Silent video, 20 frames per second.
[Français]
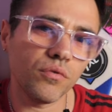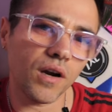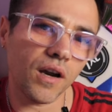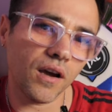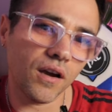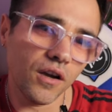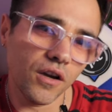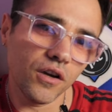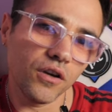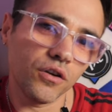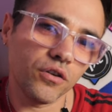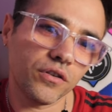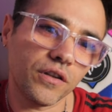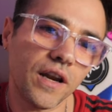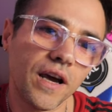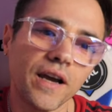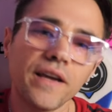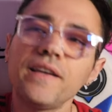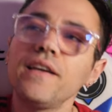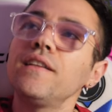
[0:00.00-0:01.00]
voilà, que tu
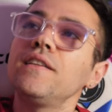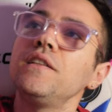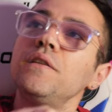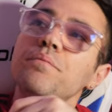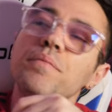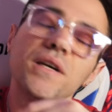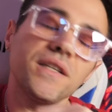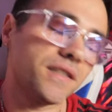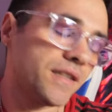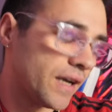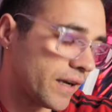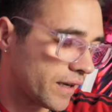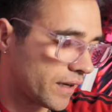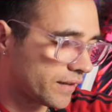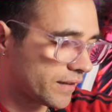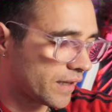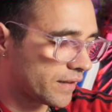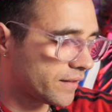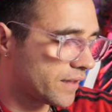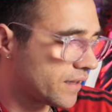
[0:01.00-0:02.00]
as la raquette qui passe
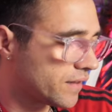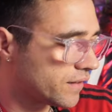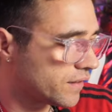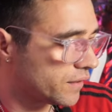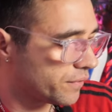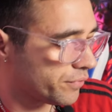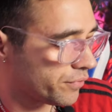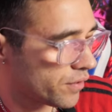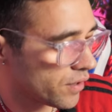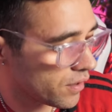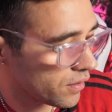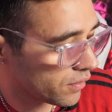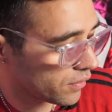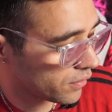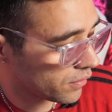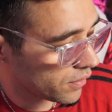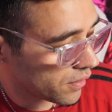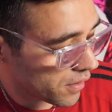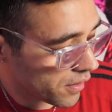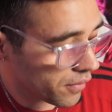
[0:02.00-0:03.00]
derrière ta tête, des
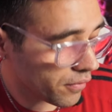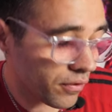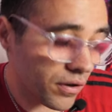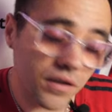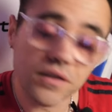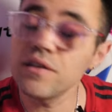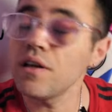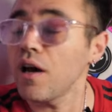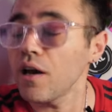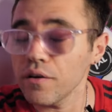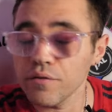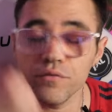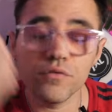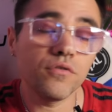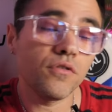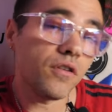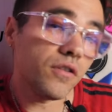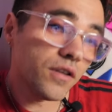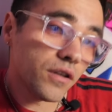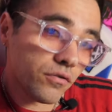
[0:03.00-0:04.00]
fois, Ouais, ça arrive,
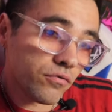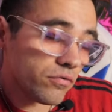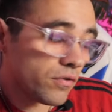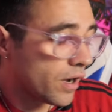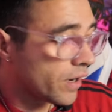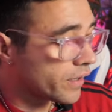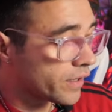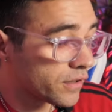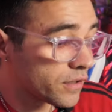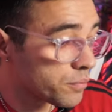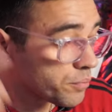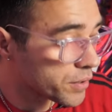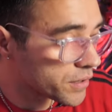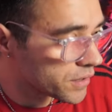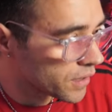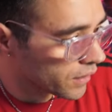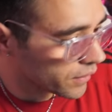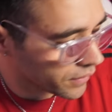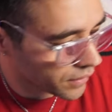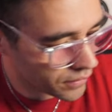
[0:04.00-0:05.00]
tu donnes des coups, la raquette elle
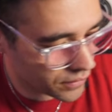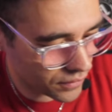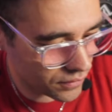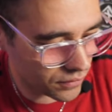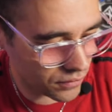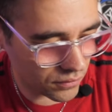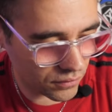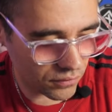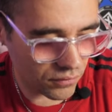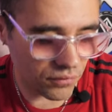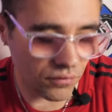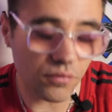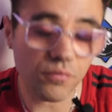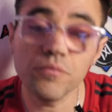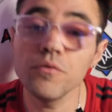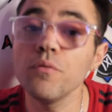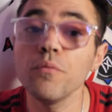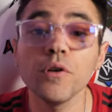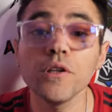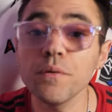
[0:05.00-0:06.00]
passe derrière ta tête. Ne
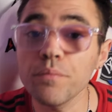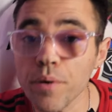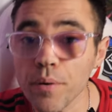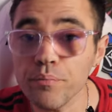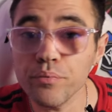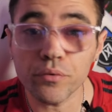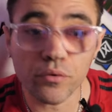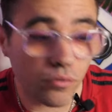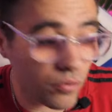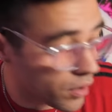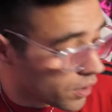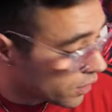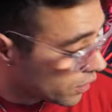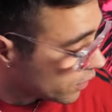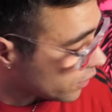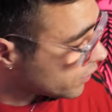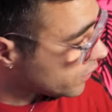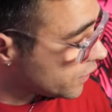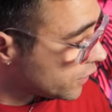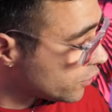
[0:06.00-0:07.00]
me demandez pas
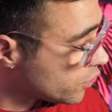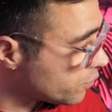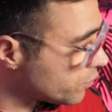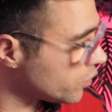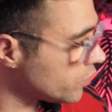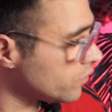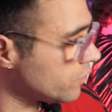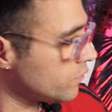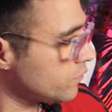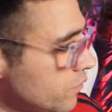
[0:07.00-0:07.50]
pourquoi ni comment,